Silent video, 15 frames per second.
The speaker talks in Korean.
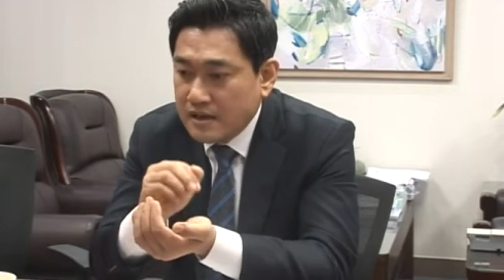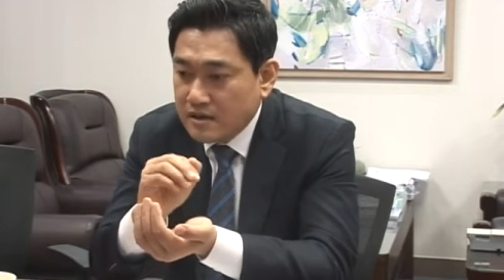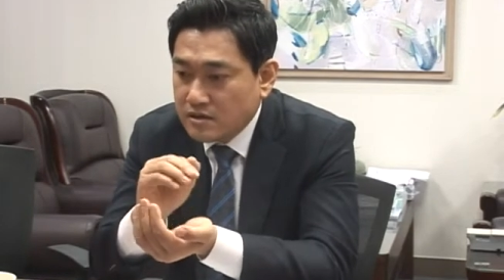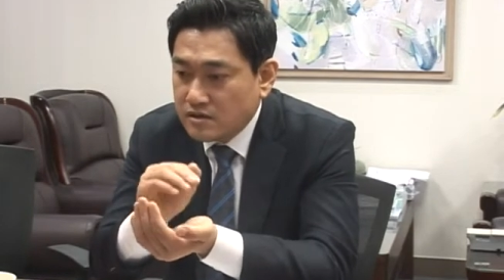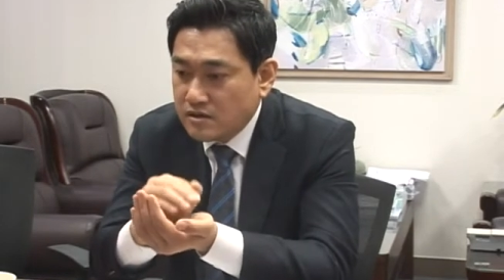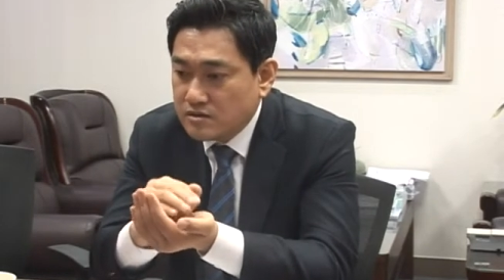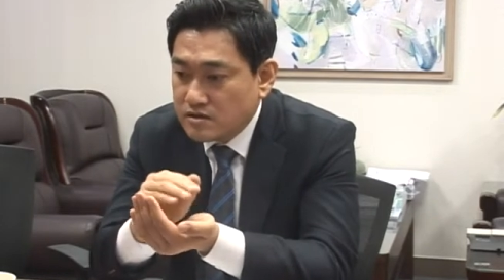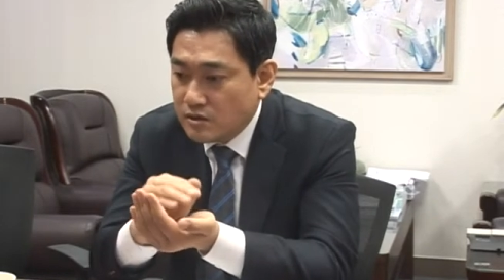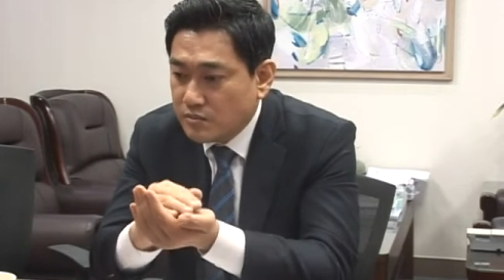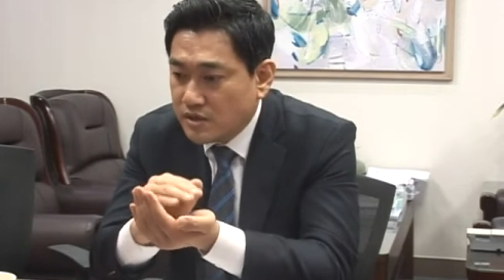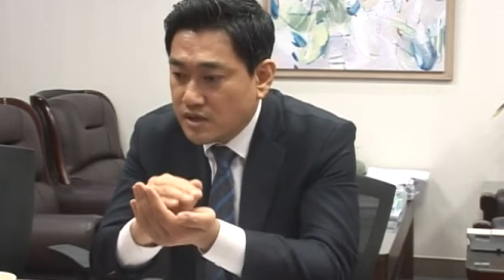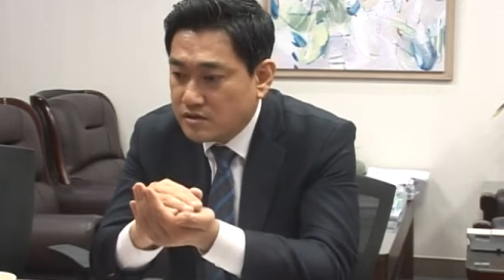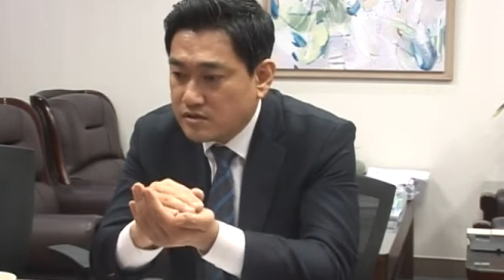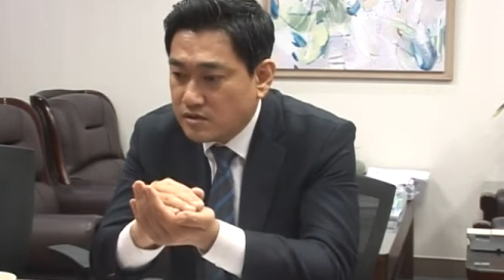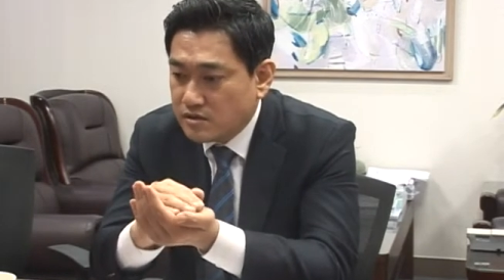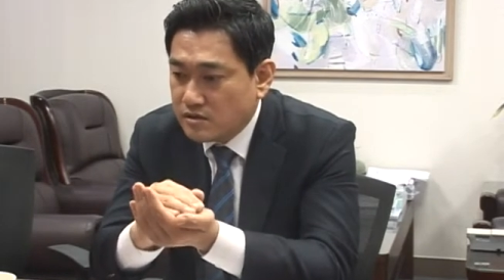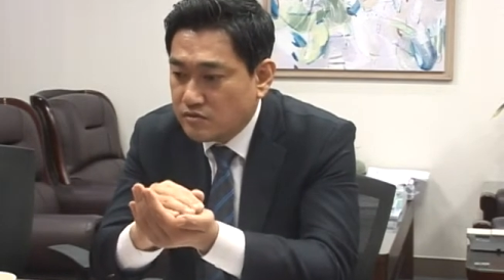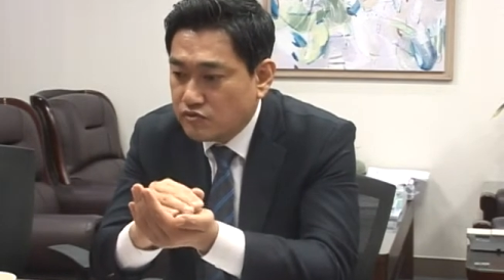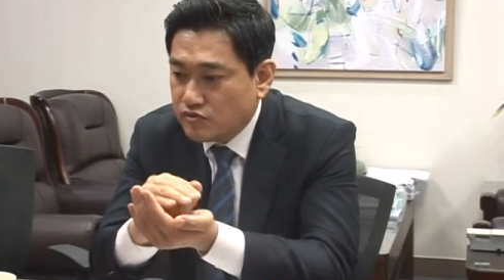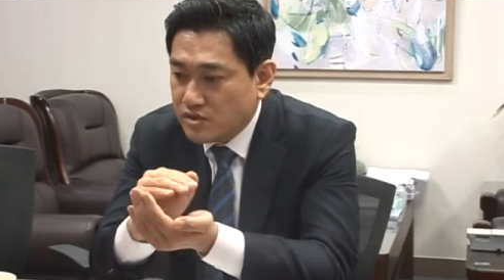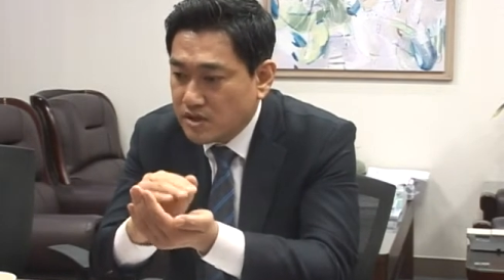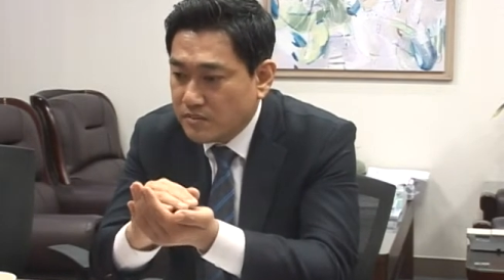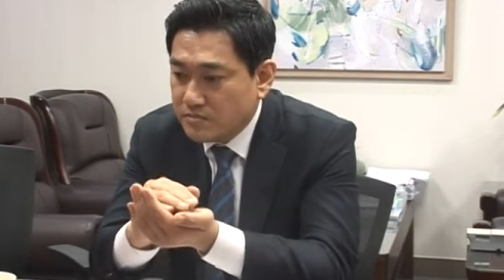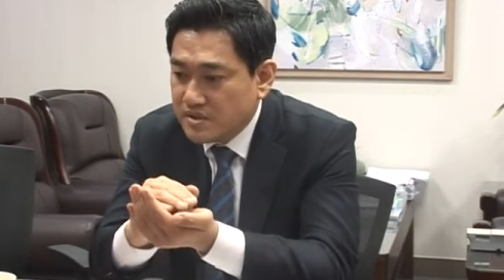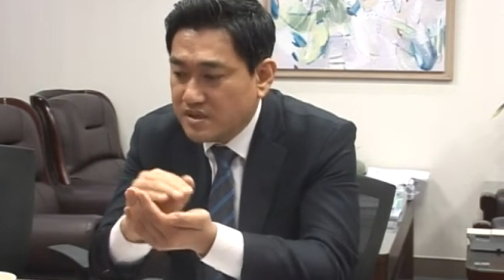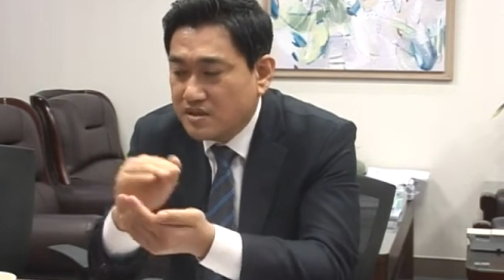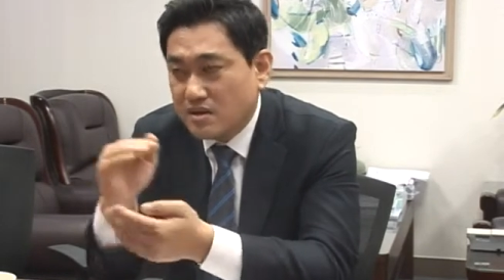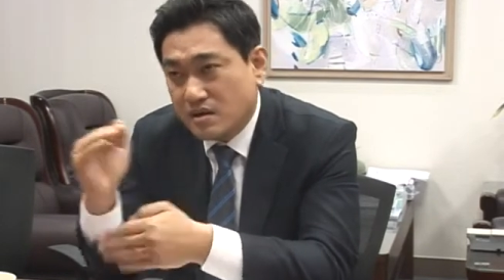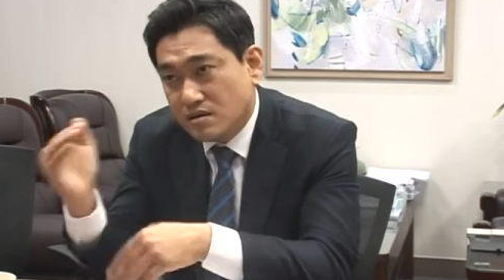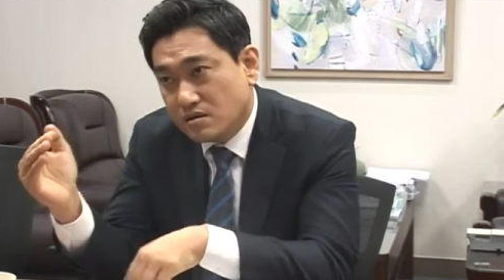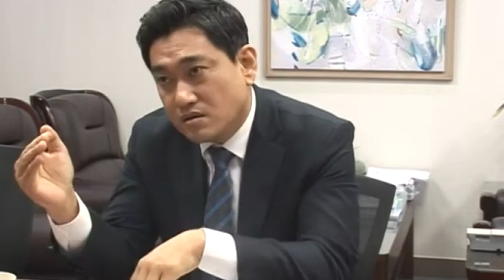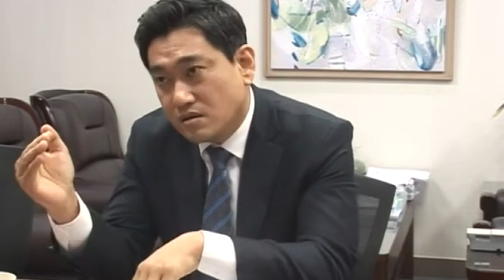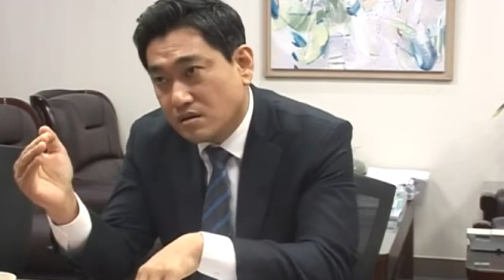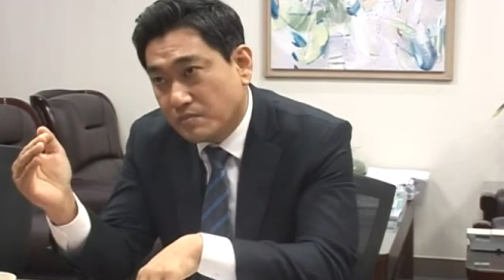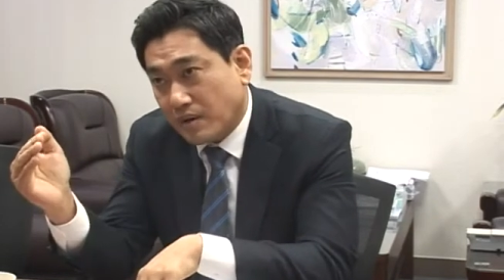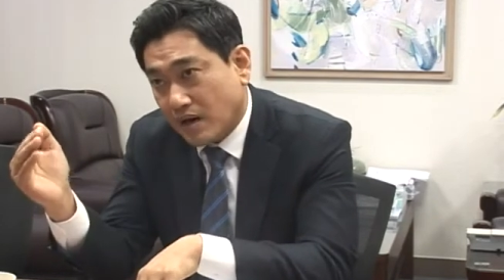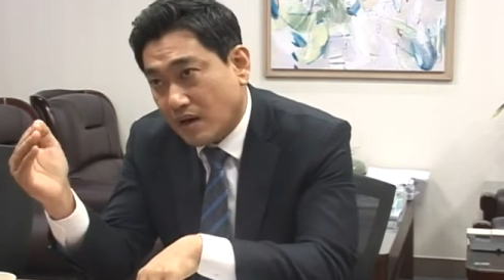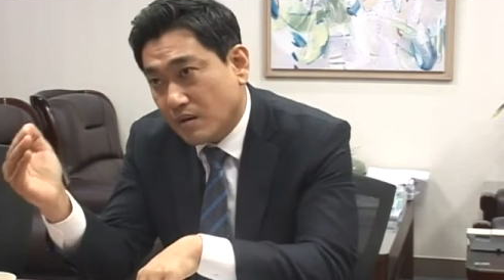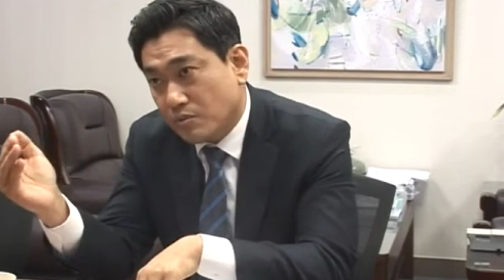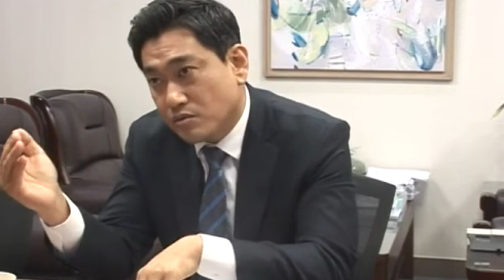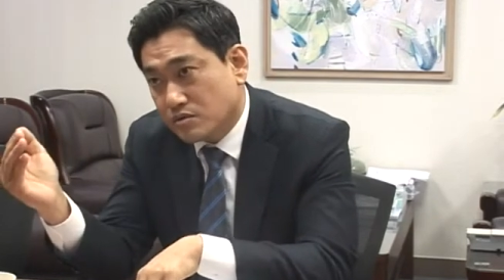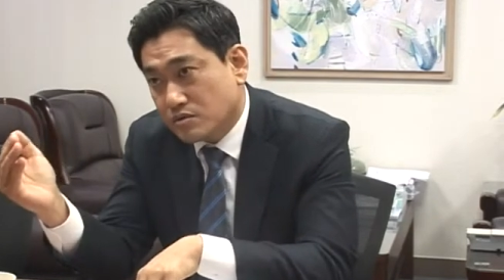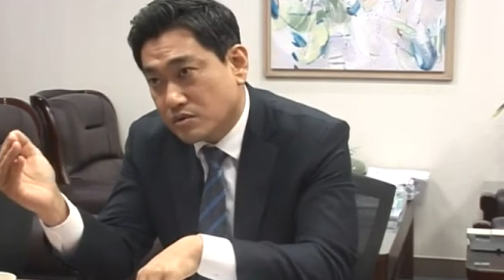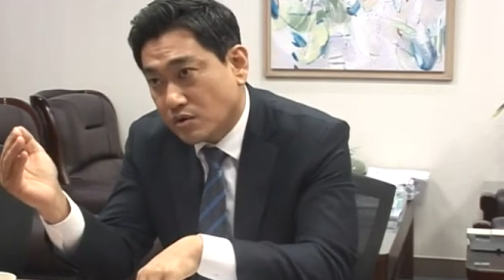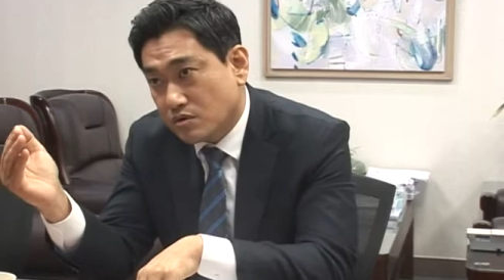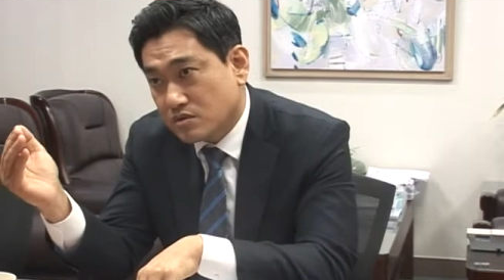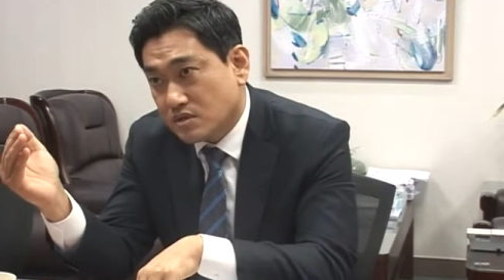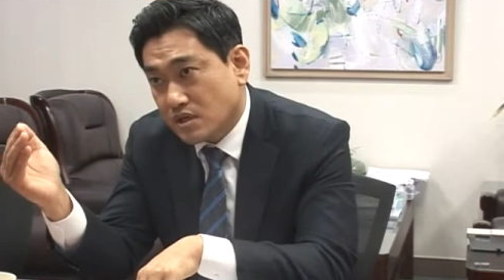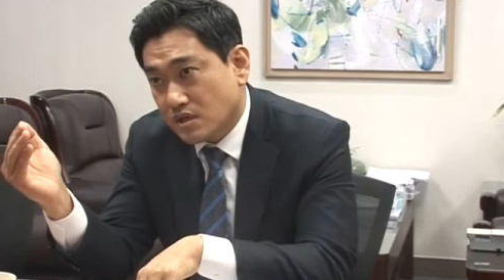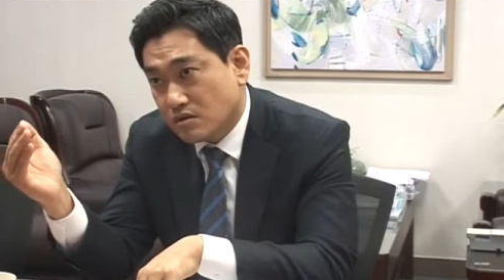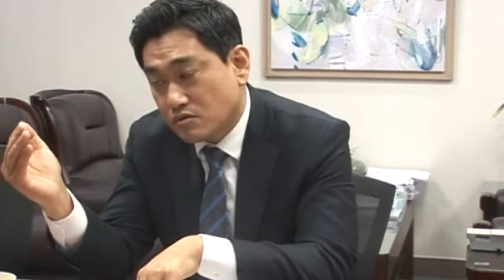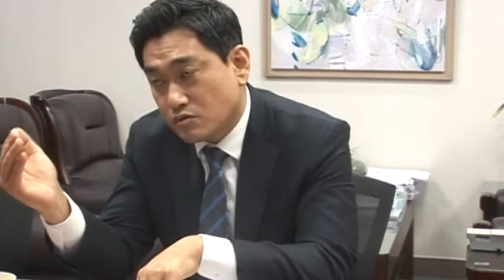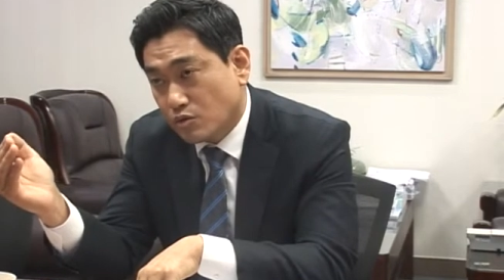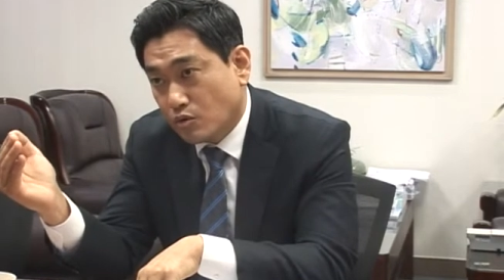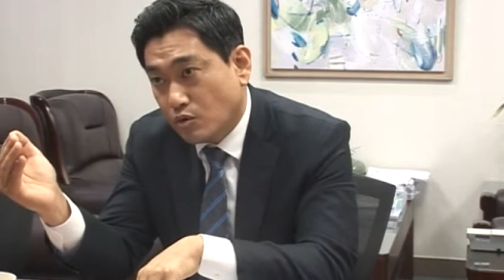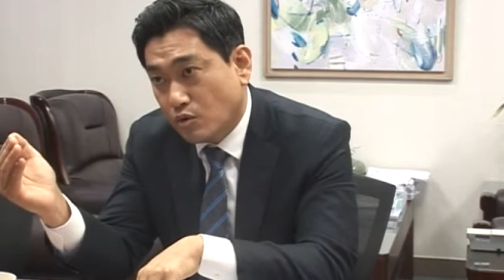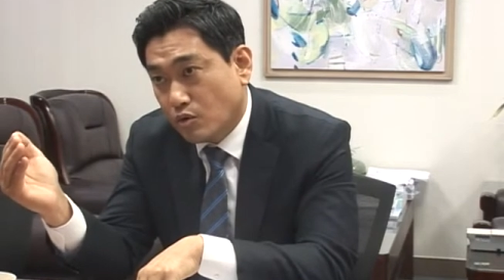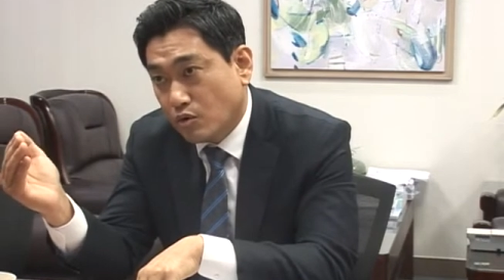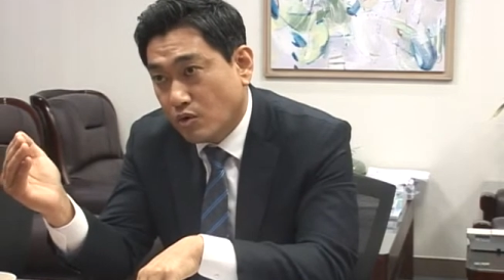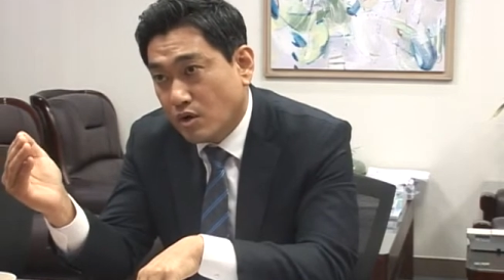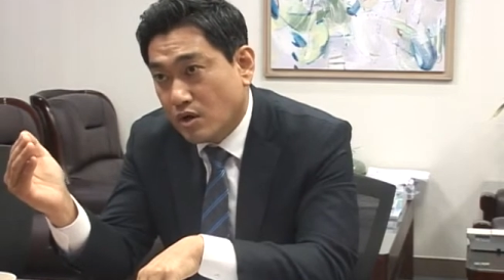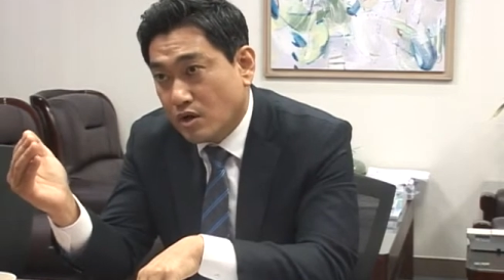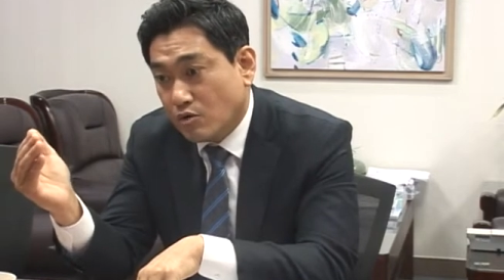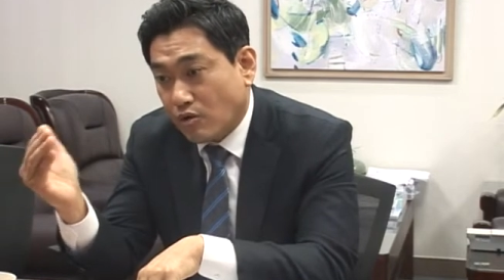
그런 측면에서는 우리가 미래를 바라보는 정책으로